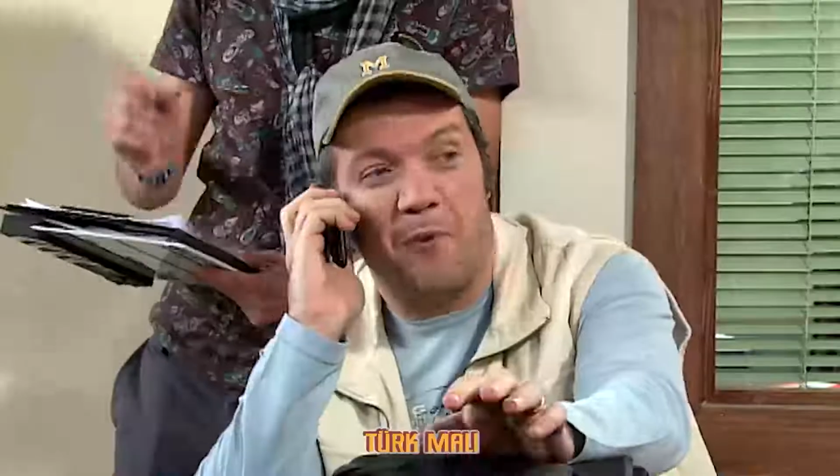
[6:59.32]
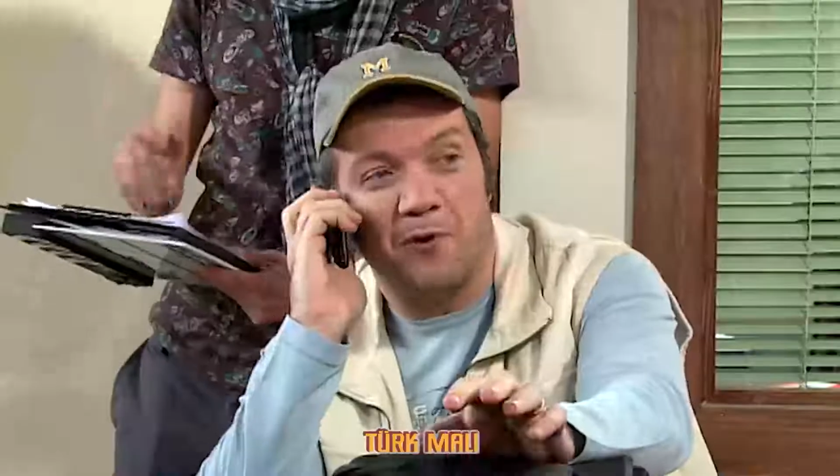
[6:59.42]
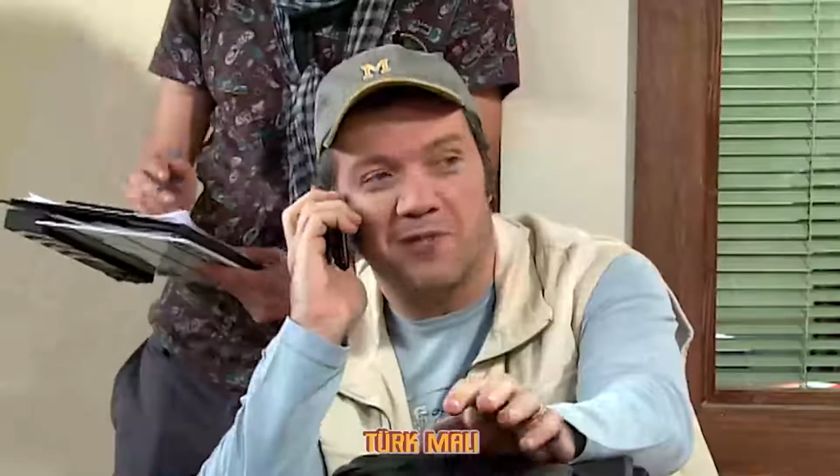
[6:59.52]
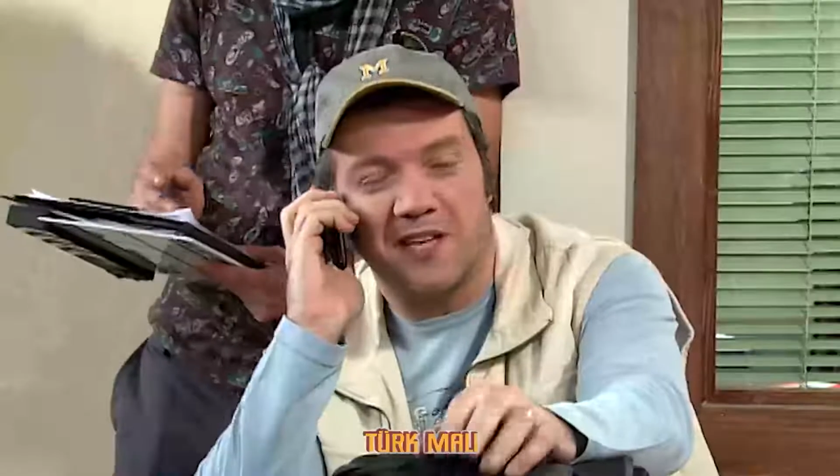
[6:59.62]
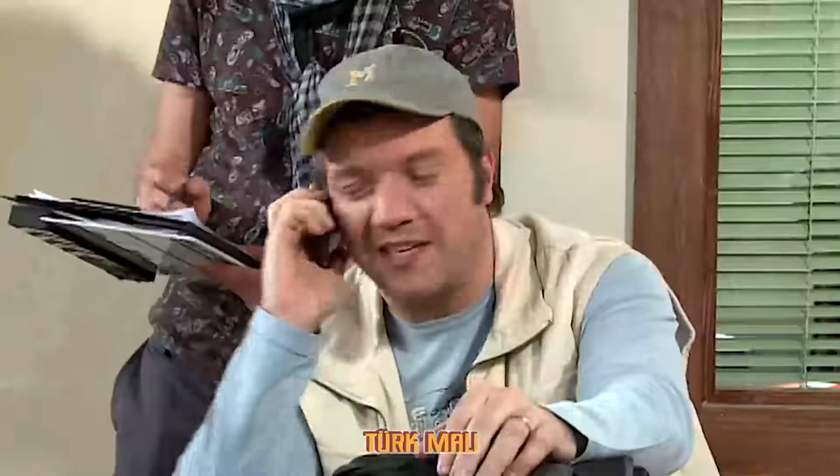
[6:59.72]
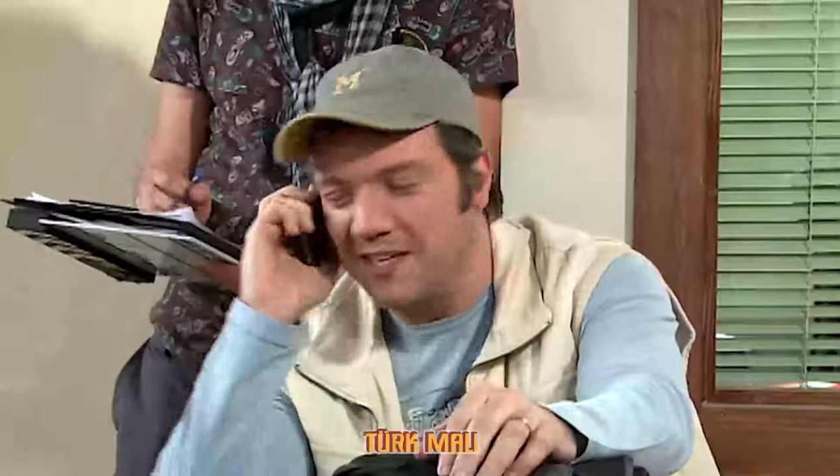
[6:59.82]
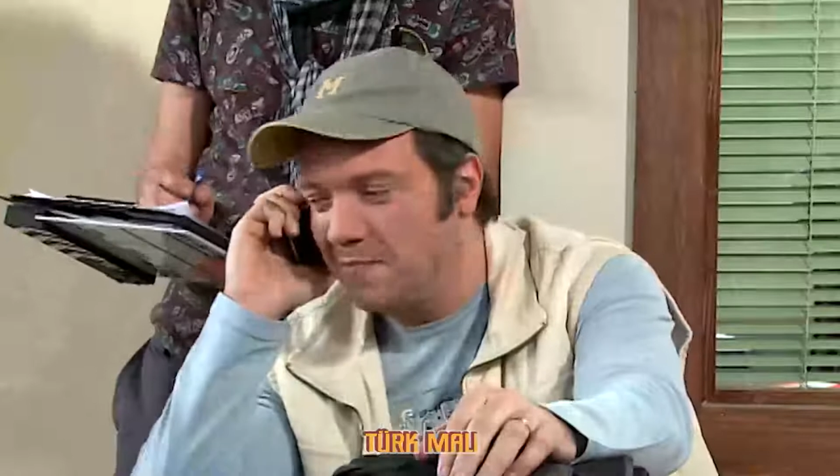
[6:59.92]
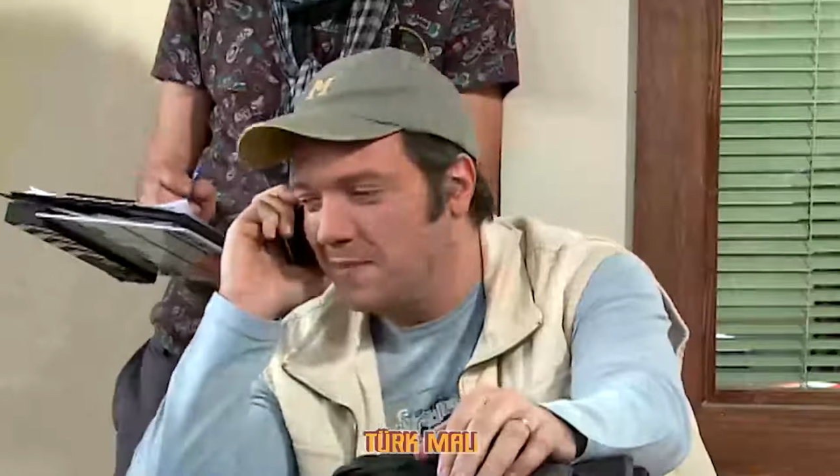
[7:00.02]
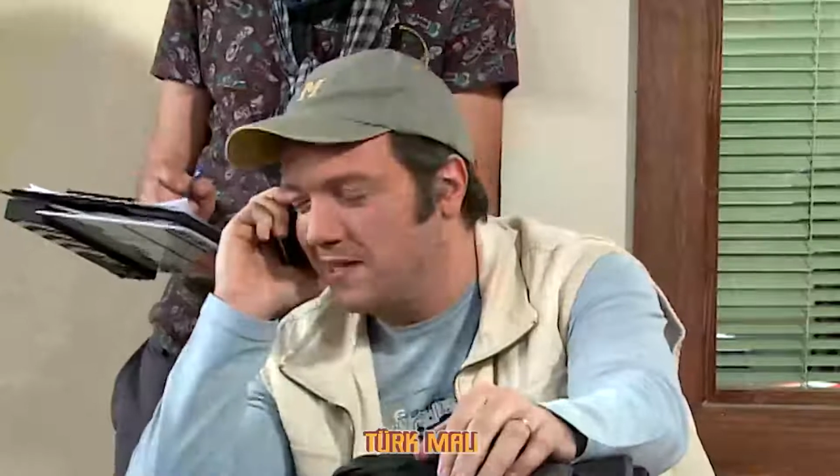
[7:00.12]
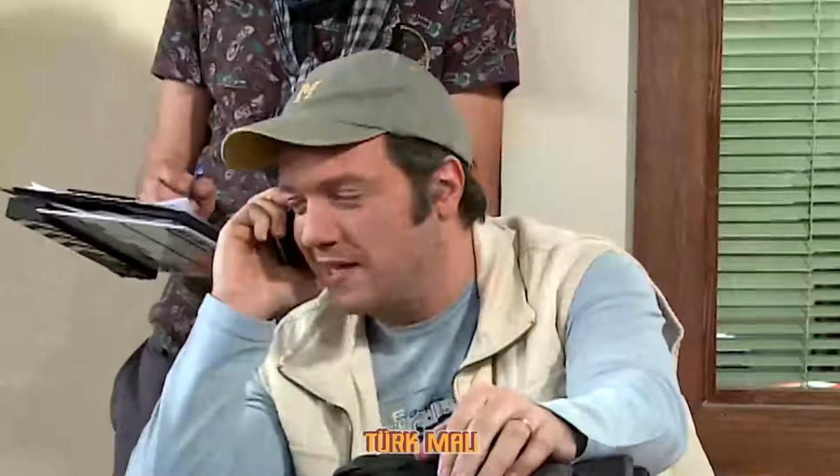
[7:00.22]

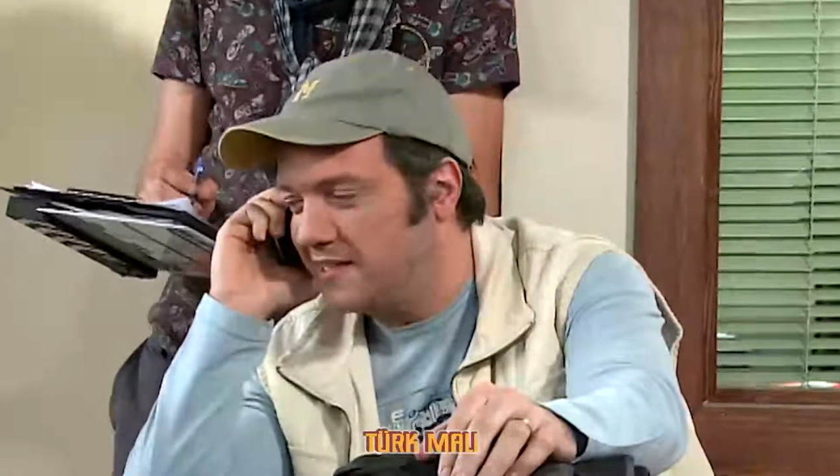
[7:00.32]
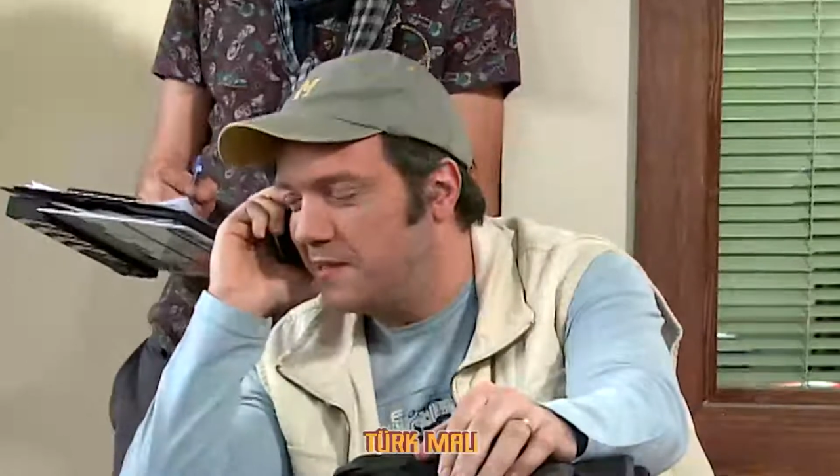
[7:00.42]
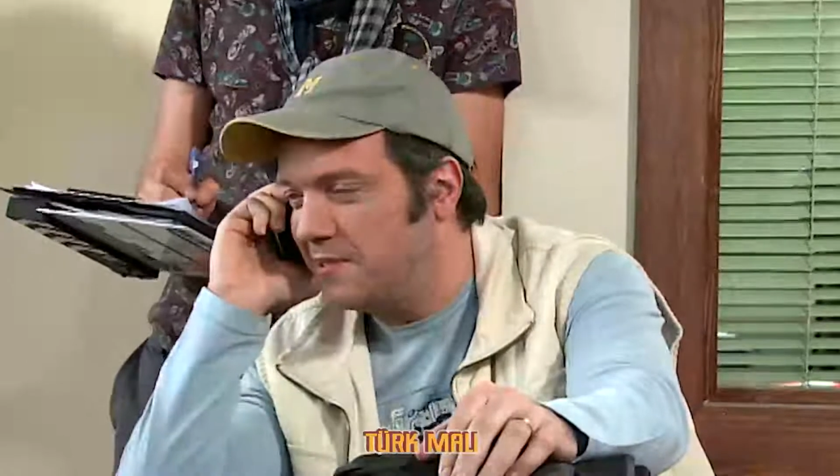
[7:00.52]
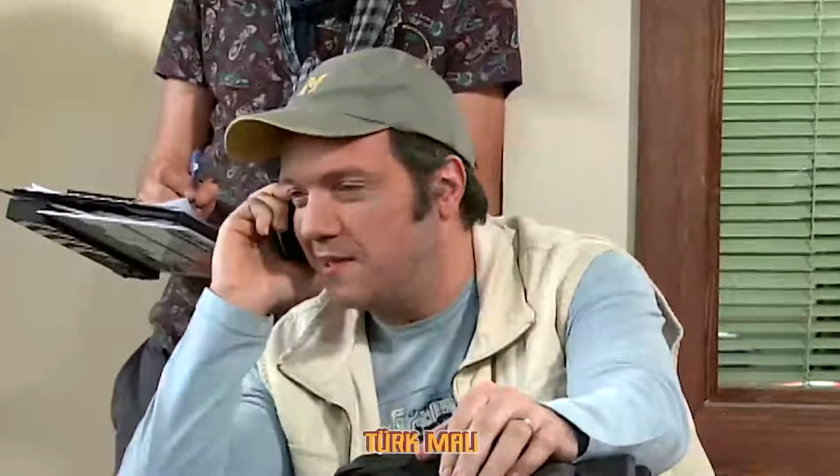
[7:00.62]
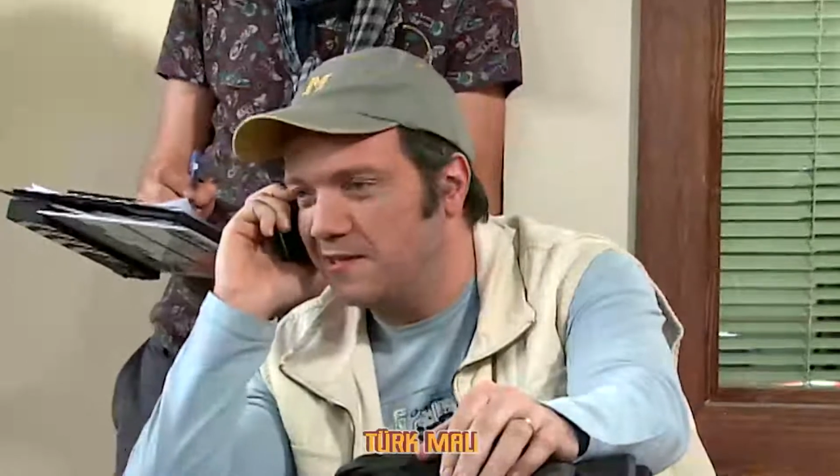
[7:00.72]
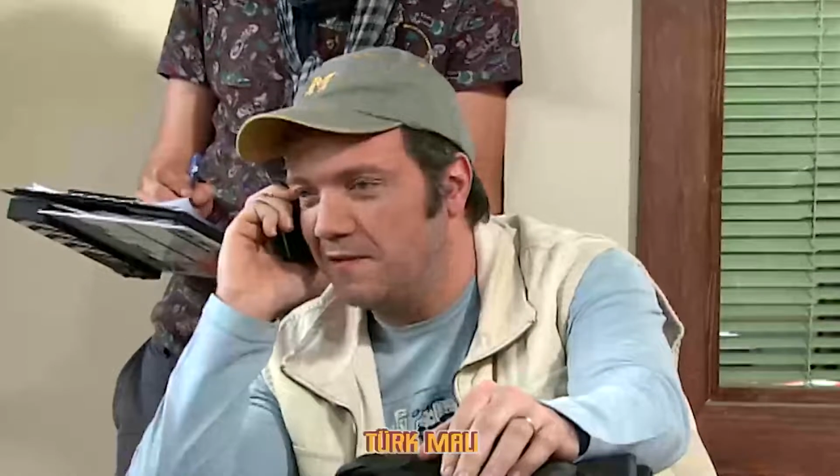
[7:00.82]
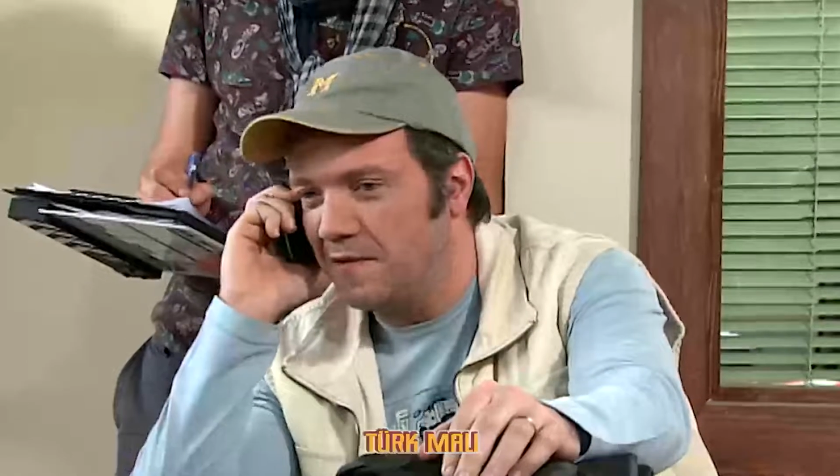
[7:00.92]
Postanenin bir tanesinde bir tanıtım